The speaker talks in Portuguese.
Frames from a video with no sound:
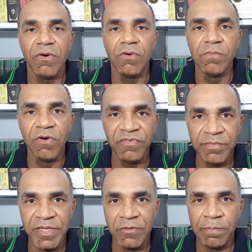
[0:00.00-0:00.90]
O
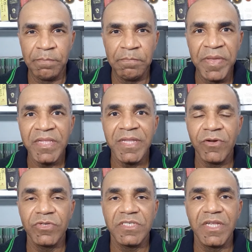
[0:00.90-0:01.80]
movimento
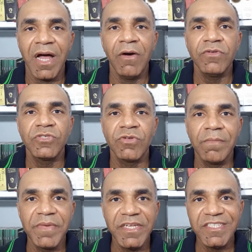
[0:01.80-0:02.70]
pentecostal
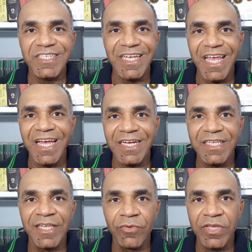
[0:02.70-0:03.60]
somente é
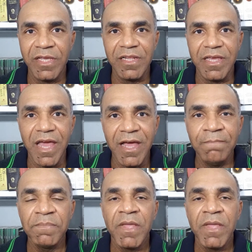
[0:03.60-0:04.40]
aquilo que ele é